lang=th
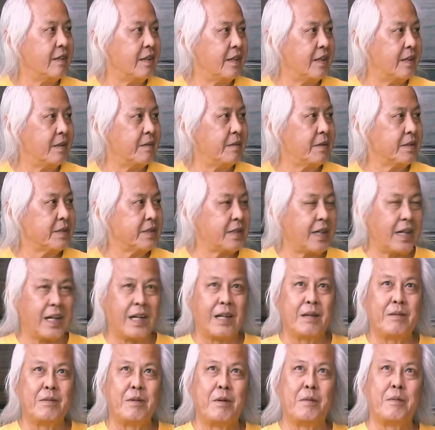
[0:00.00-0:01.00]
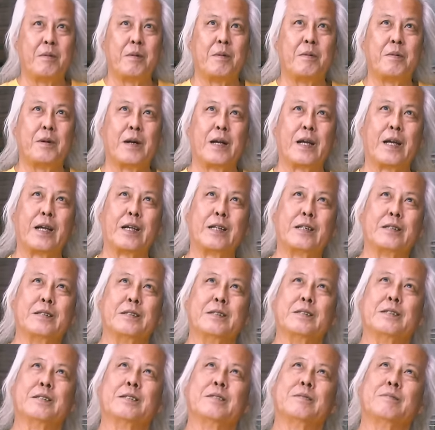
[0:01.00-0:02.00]
เออพอเสร็จแล้วพอมาเพลย์
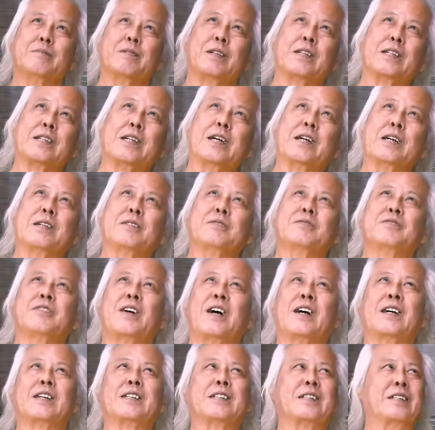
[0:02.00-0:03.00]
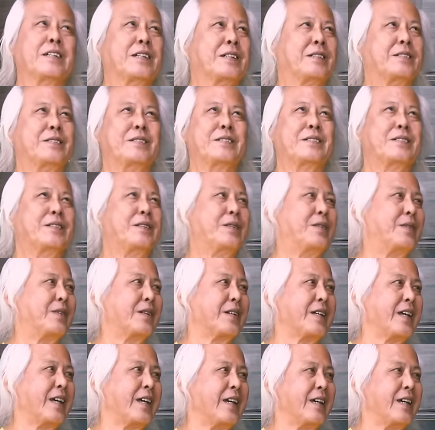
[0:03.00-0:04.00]
ก็เดินฟังเดียวก็โอเค